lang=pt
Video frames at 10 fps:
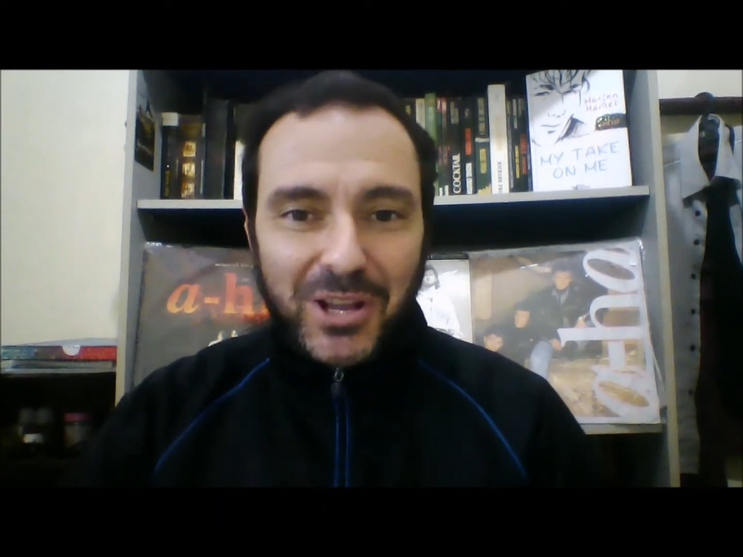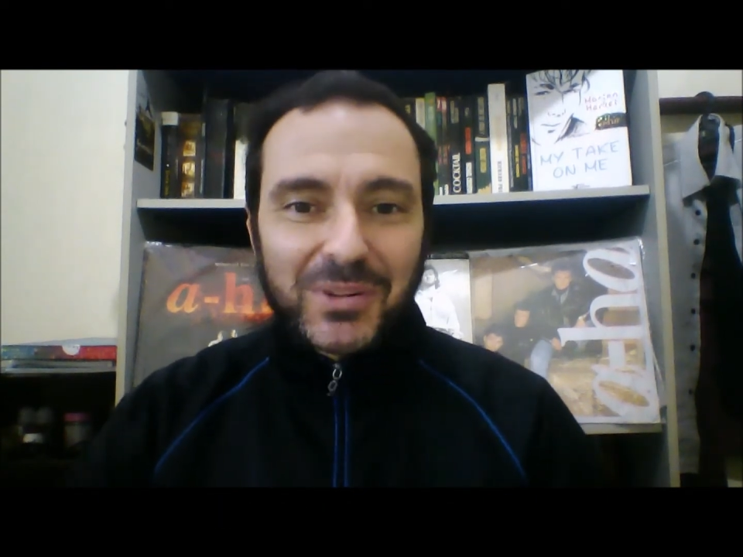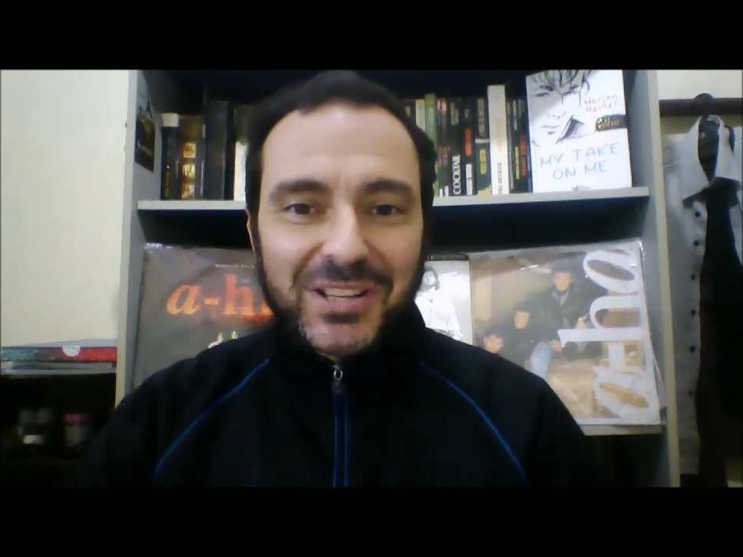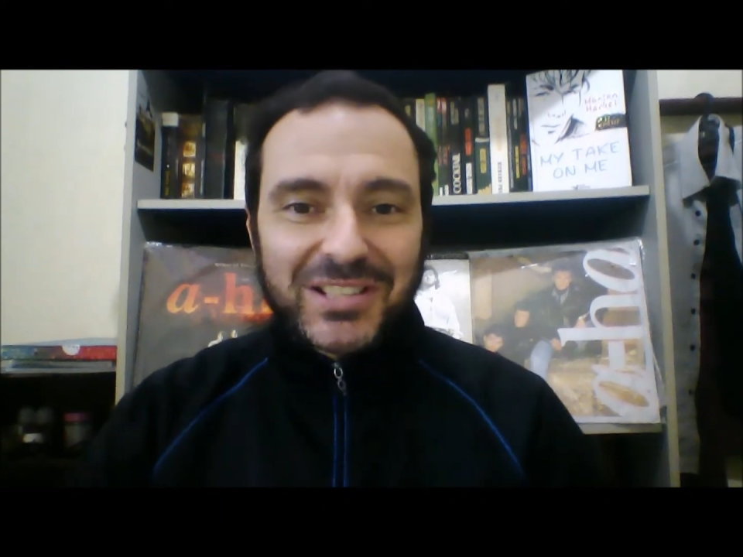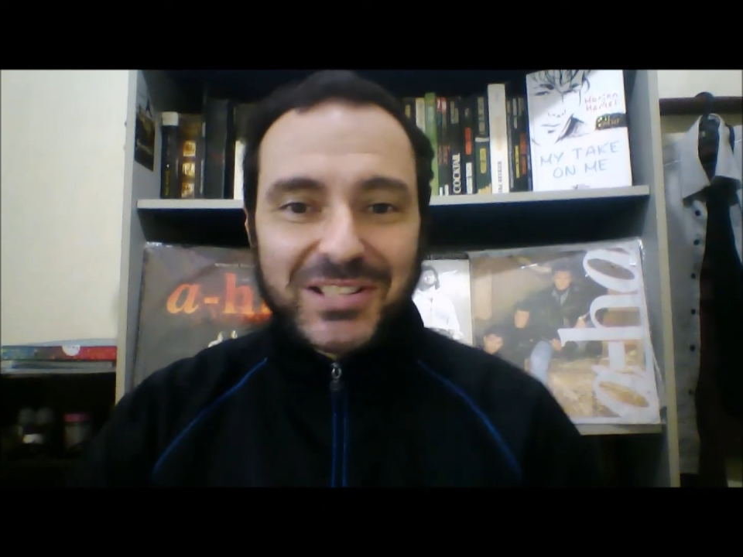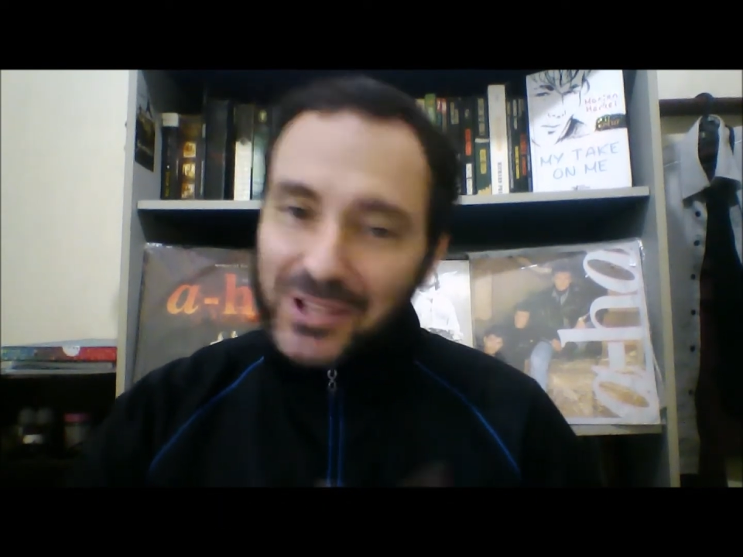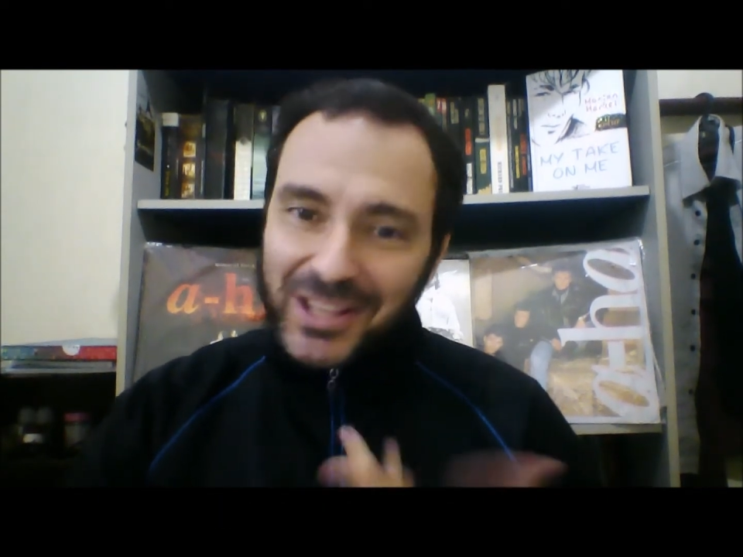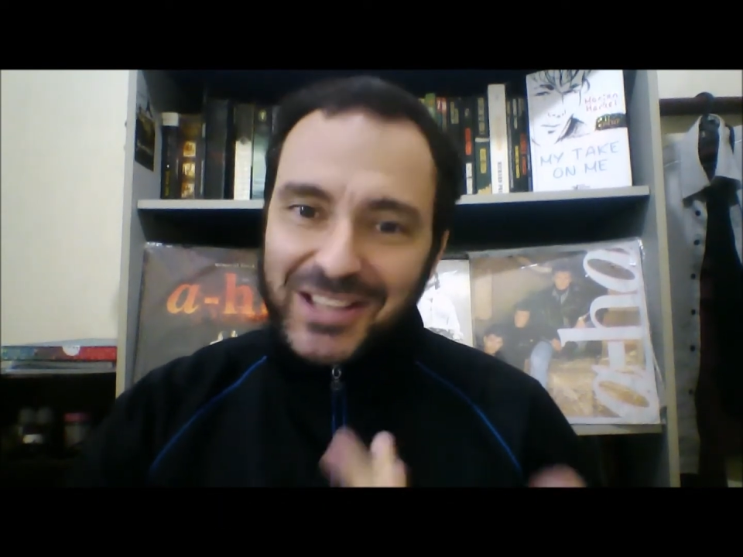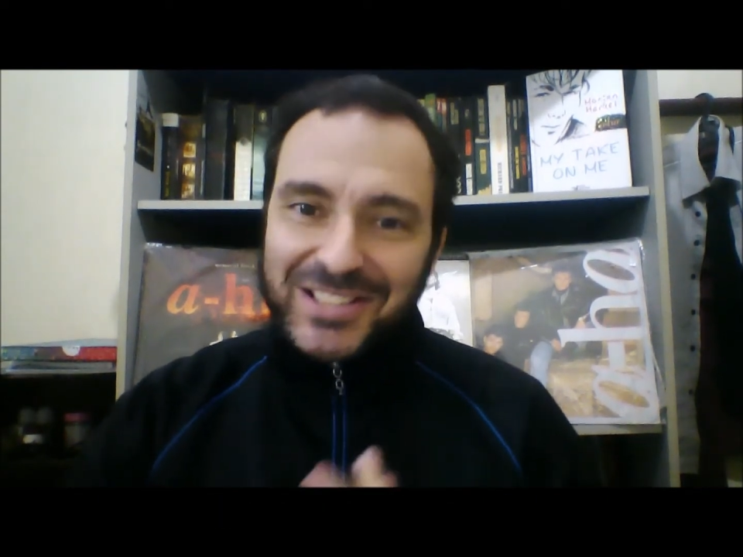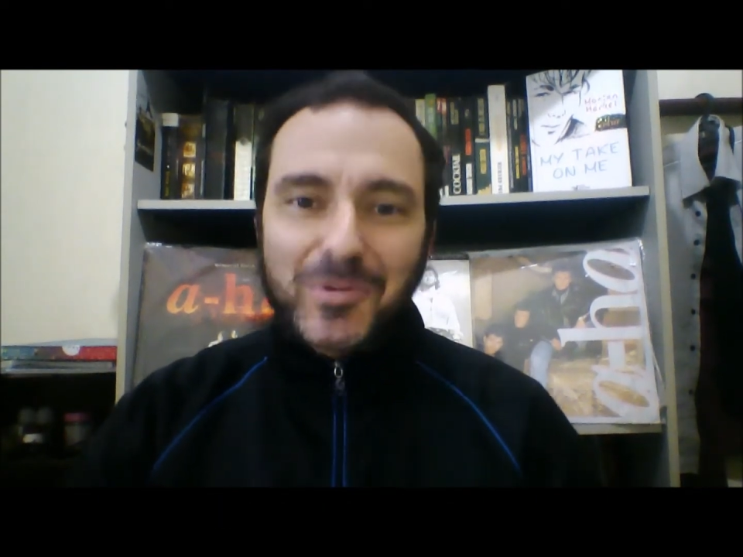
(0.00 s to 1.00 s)
aconteceu e
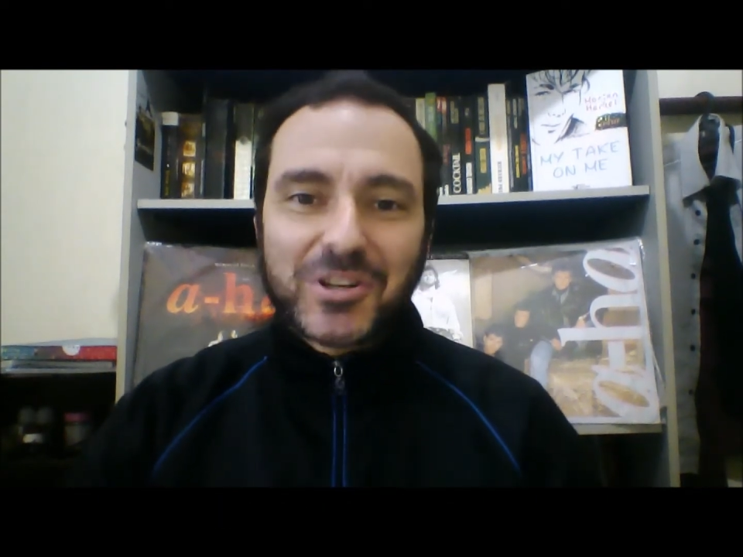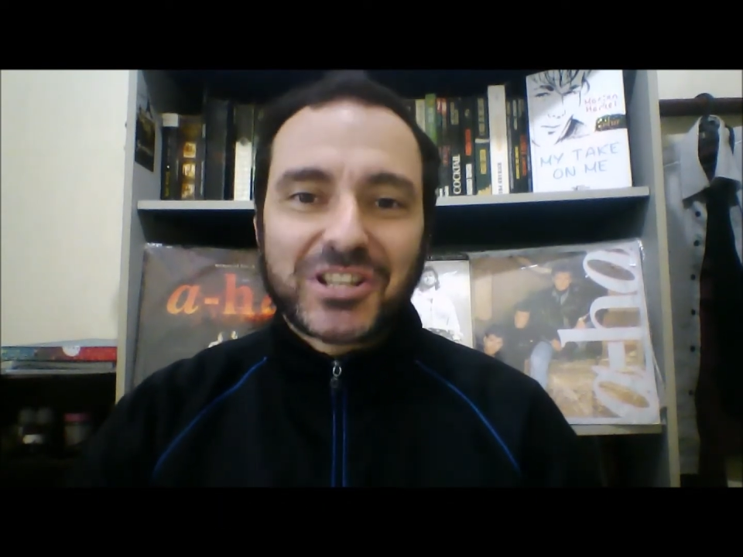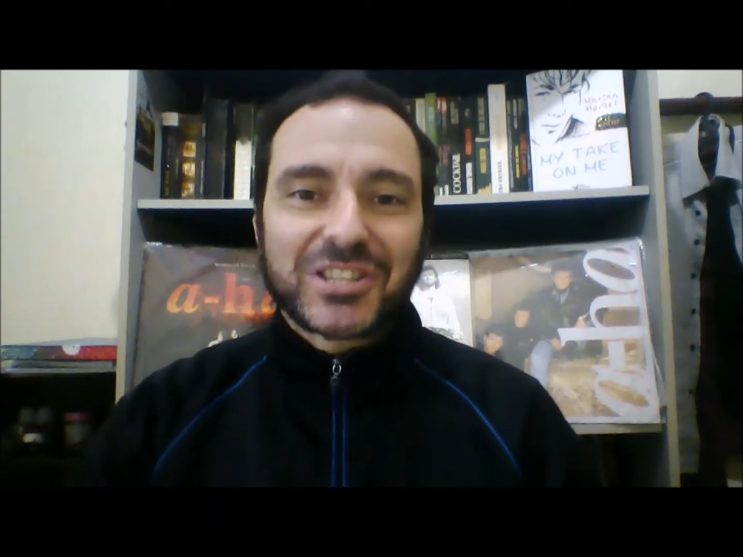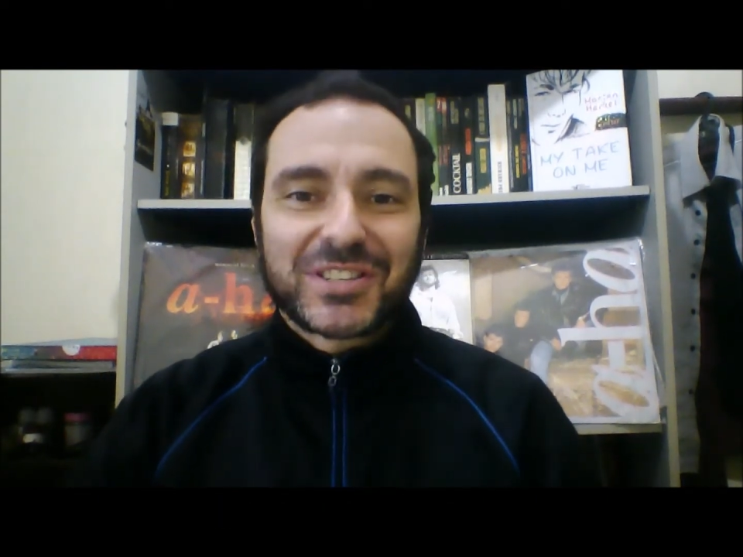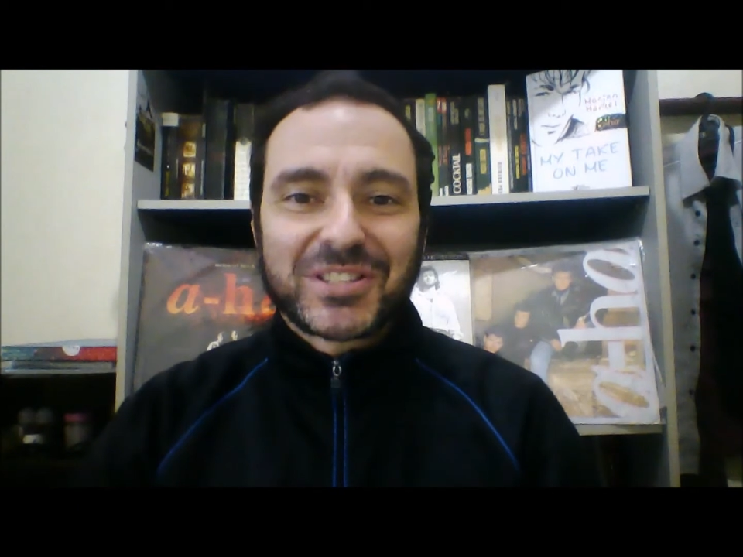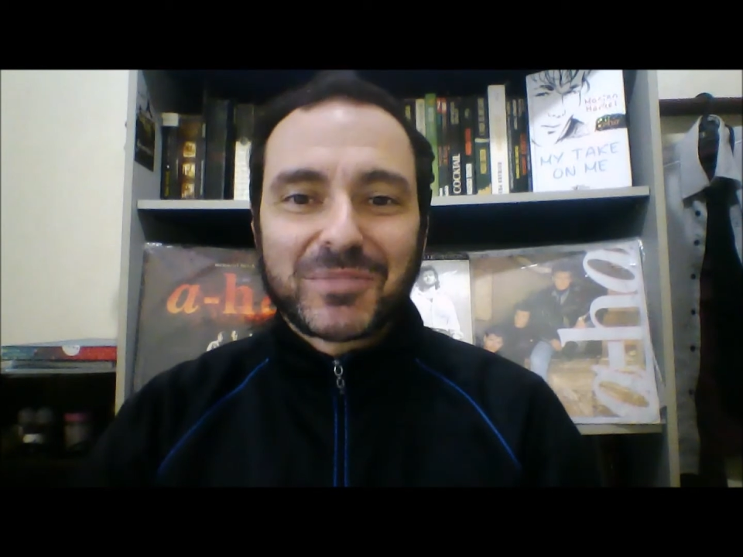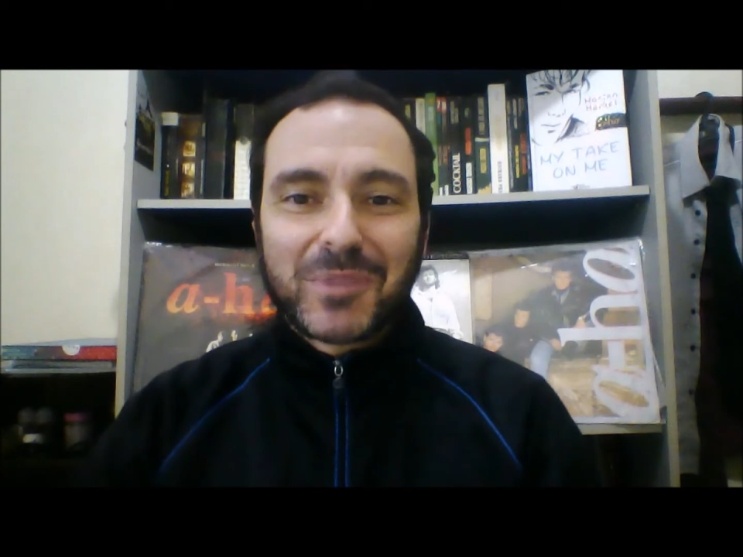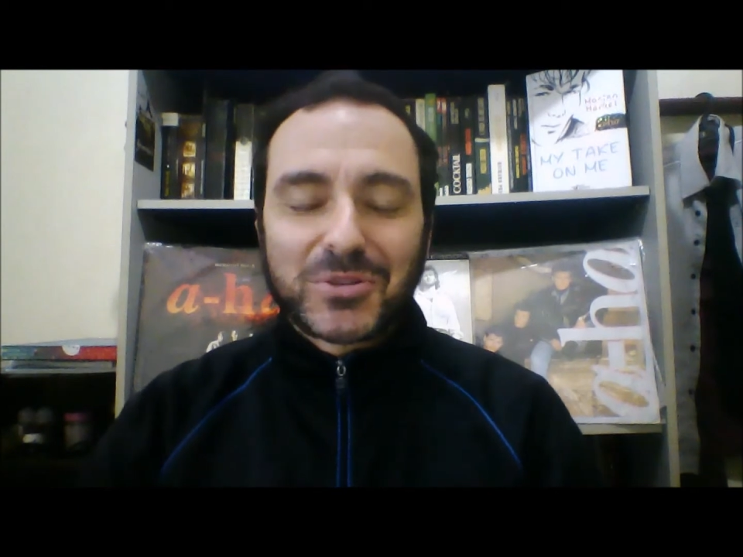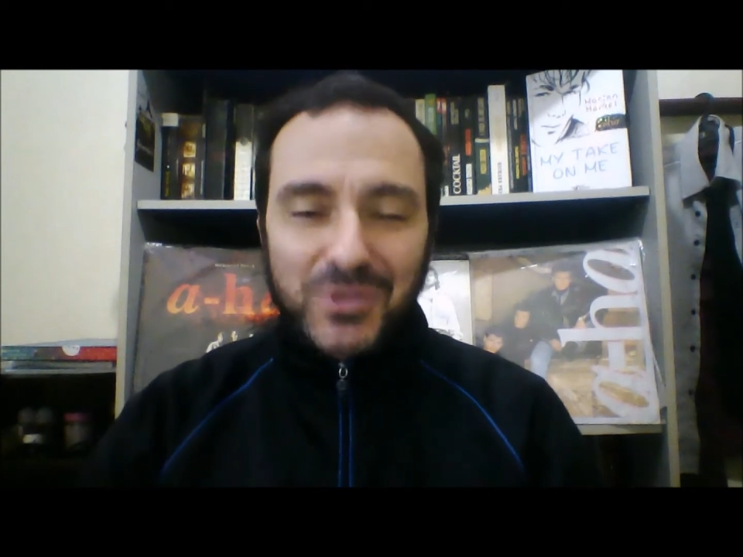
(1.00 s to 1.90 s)
quem sabe a gente fazer mais